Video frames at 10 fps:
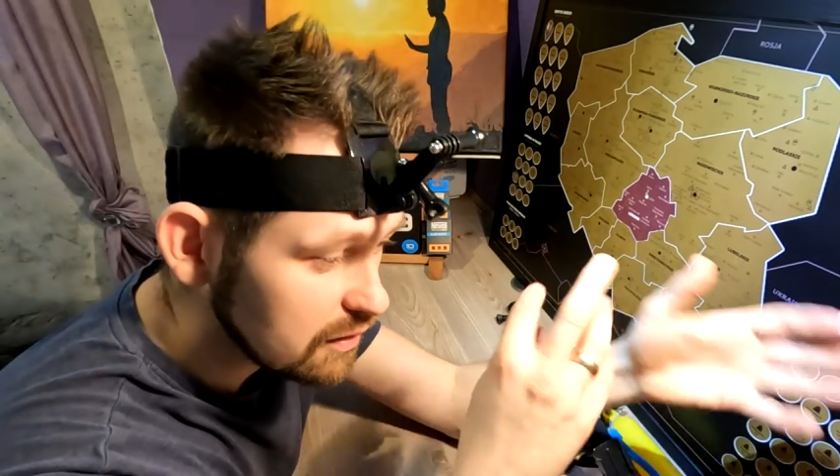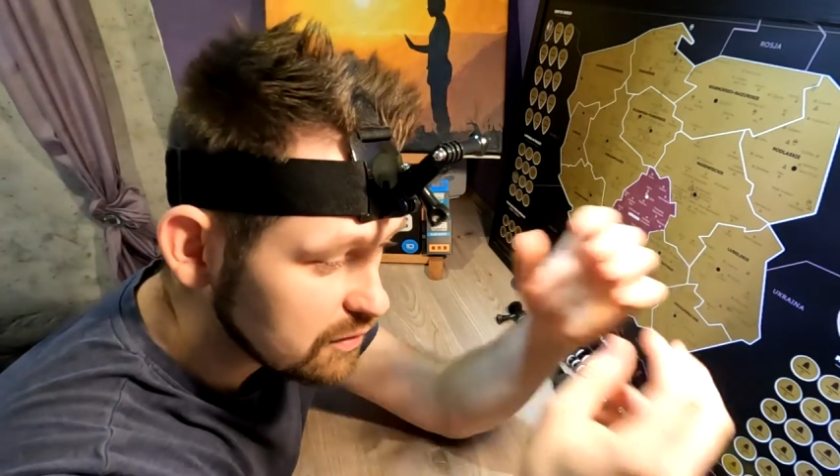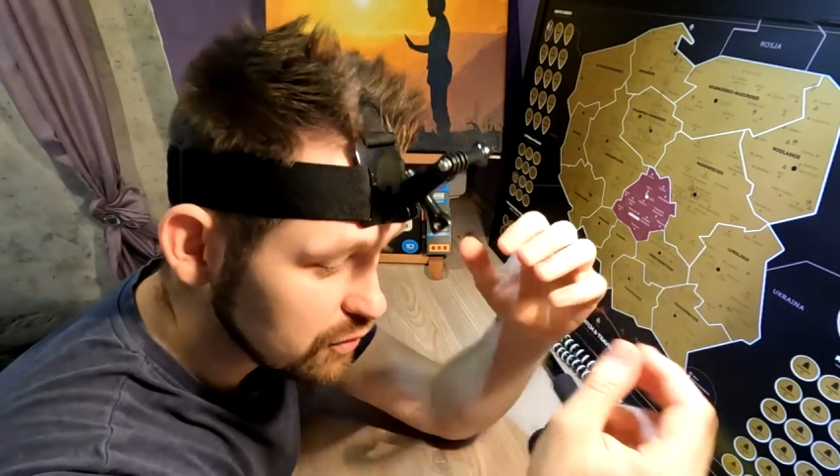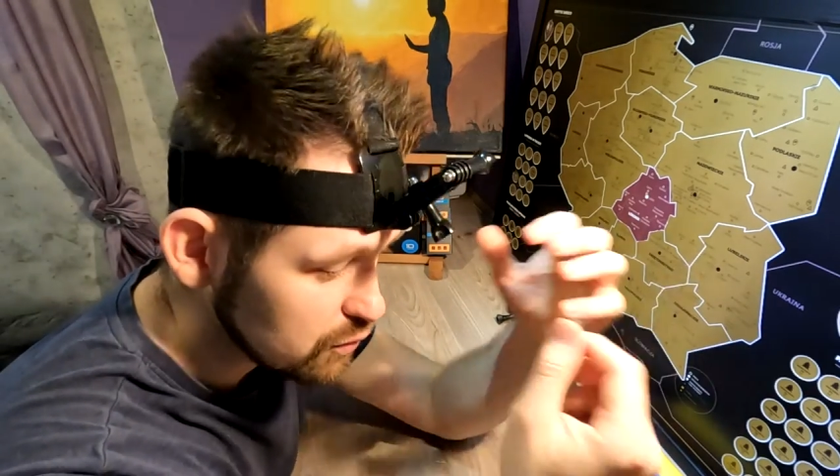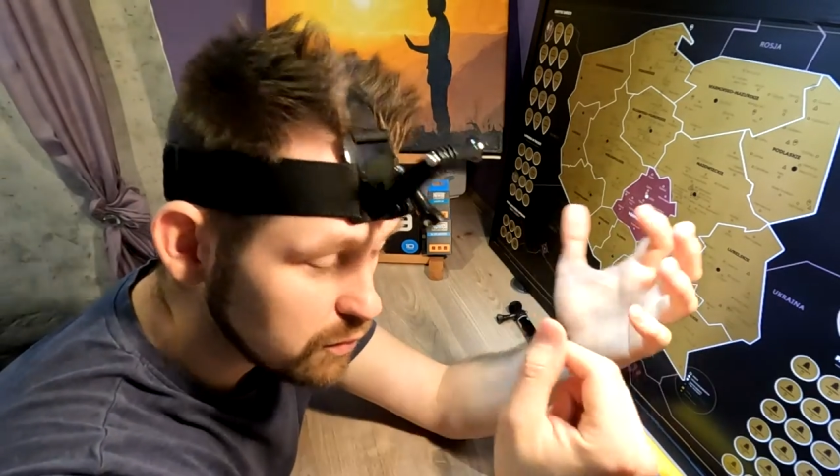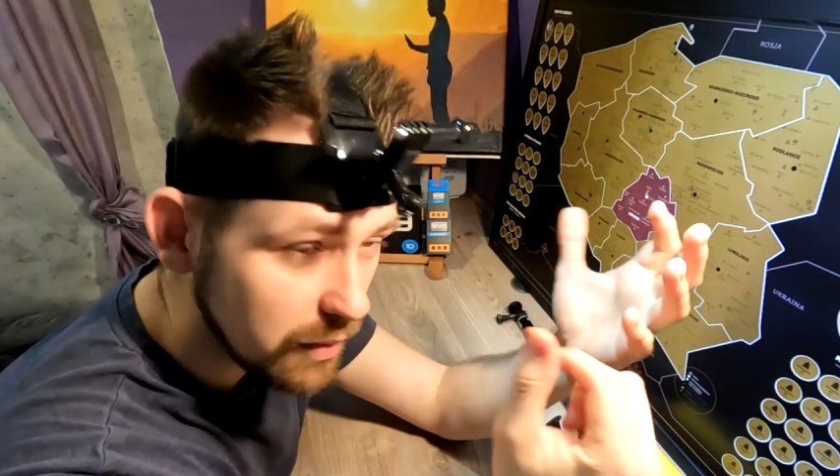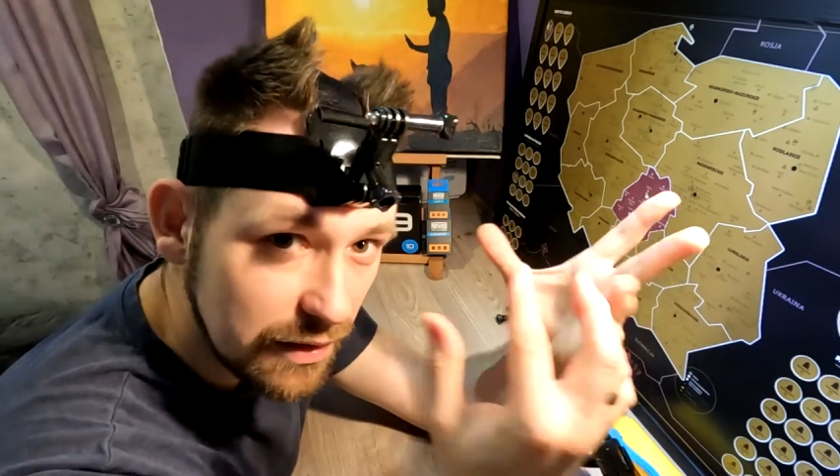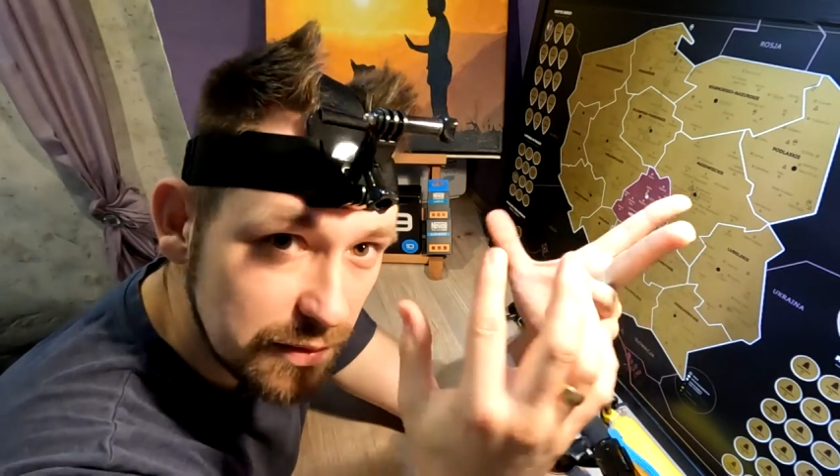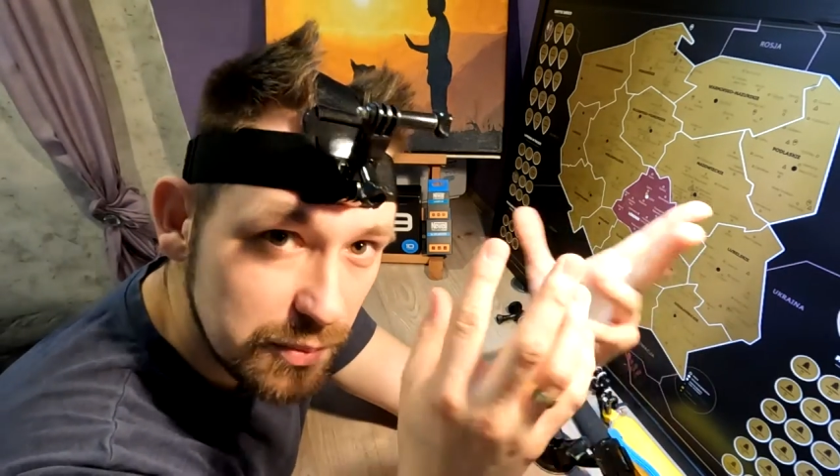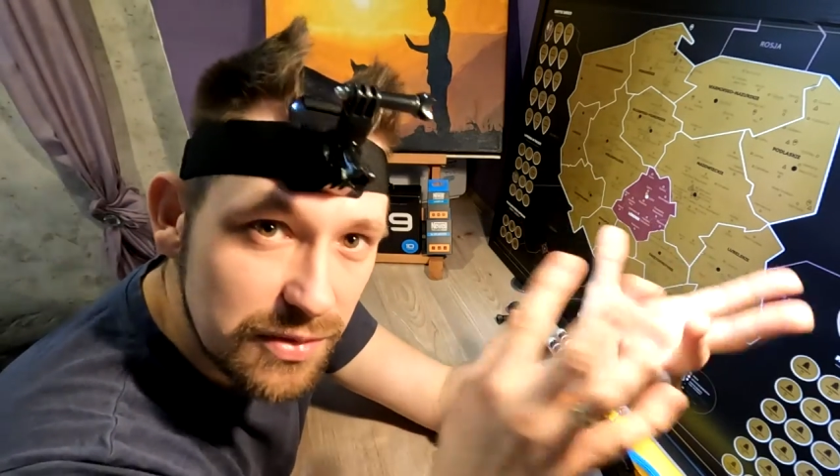i coś
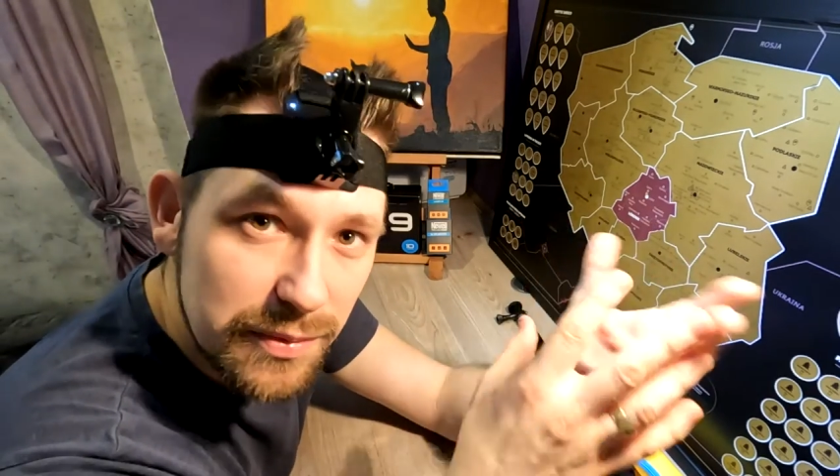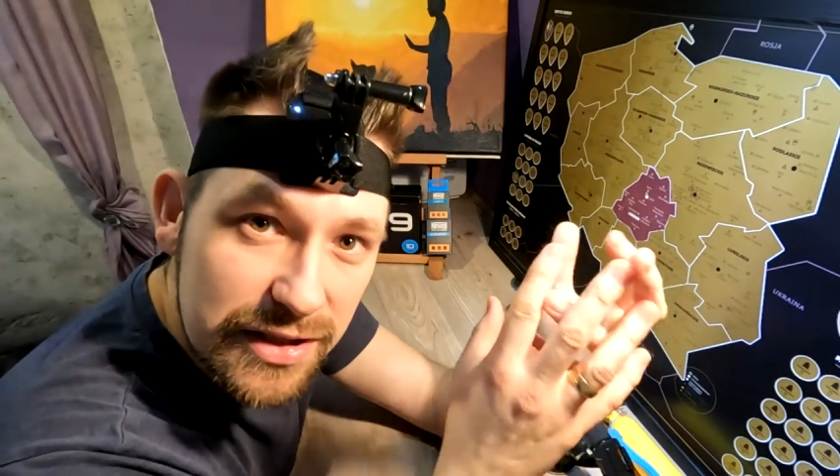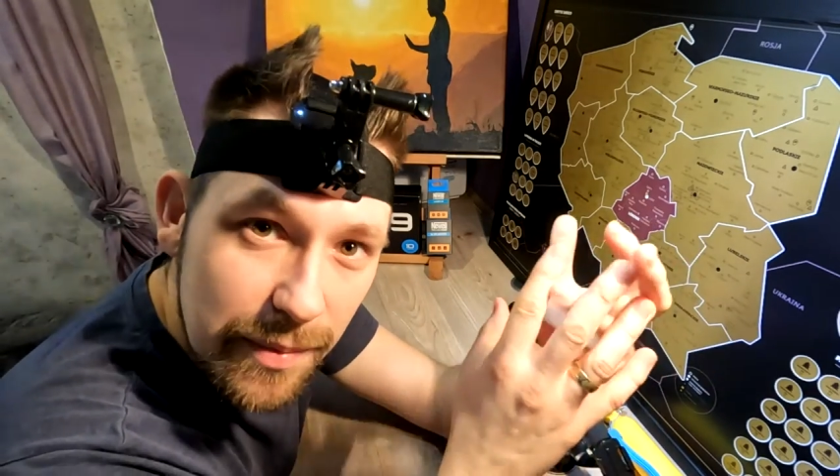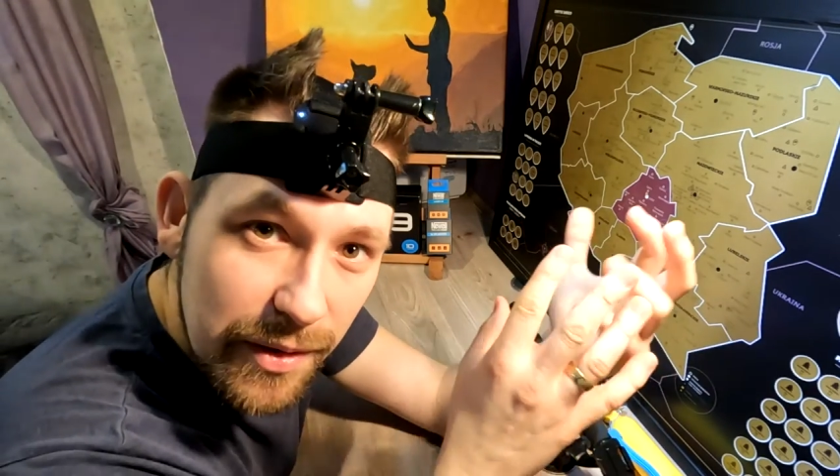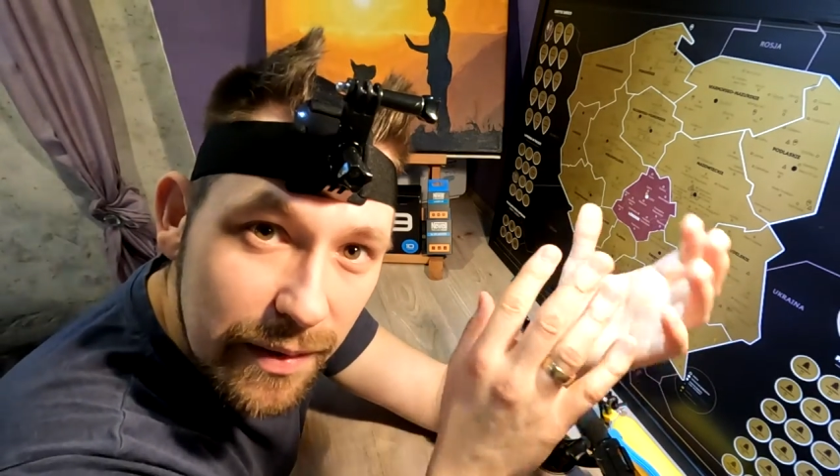dłubać przy przyczepie